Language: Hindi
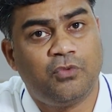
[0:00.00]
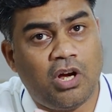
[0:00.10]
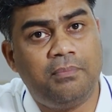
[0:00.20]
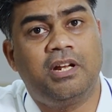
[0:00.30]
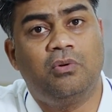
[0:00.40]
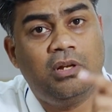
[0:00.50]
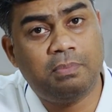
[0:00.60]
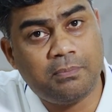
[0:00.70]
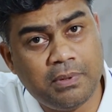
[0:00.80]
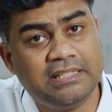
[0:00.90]
तो आप
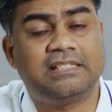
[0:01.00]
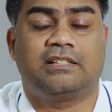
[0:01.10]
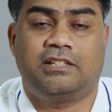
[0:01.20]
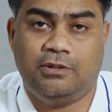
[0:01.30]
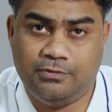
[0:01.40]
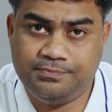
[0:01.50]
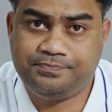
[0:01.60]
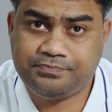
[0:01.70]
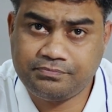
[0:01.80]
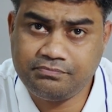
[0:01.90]
डेवलपर बन सकते
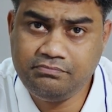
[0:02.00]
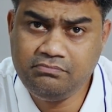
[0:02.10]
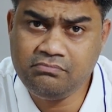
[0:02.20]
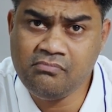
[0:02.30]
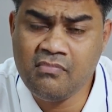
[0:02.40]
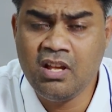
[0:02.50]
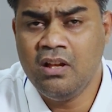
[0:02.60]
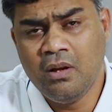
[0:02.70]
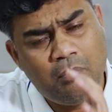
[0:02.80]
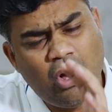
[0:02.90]

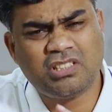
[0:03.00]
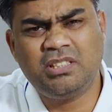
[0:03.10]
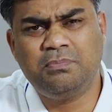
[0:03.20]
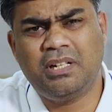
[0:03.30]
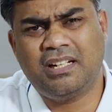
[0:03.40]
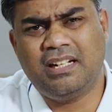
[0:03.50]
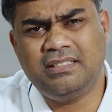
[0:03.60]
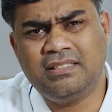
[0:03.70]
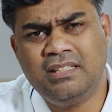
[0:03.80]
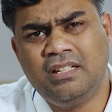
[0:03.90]
हो बहुत सिंपल है
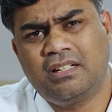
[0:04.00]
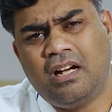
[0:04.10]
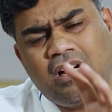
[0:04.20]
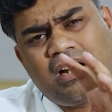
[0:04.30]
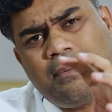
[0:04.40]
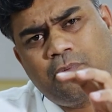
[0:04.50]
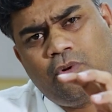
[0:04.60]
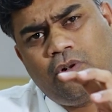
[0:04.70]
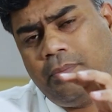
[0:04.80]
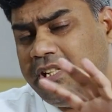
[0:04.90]
गाइस अगर
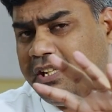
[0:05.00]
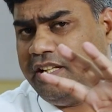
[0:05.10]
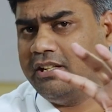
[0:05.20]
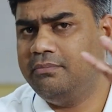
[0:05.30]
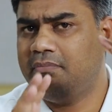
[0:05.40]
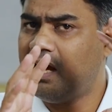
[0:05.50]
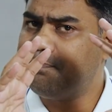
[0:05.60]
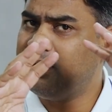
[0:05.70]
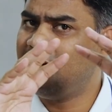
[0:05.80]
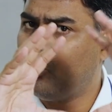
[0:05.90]
आपको अभी देखिए
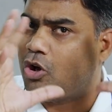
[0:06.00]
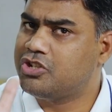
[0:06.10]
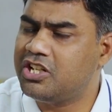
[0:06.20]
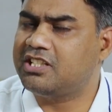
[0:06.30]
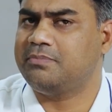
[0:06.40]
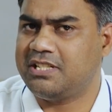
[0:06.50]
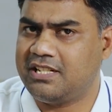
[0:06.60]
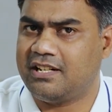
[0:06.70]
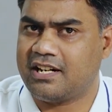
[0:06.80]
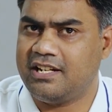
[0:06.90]
आप पहले लॉजिक
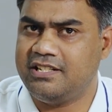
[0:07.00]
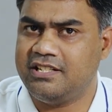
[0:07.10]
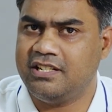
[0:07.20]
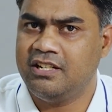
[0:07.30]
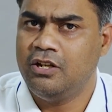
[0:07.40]
समझने का ट्राई कीजिए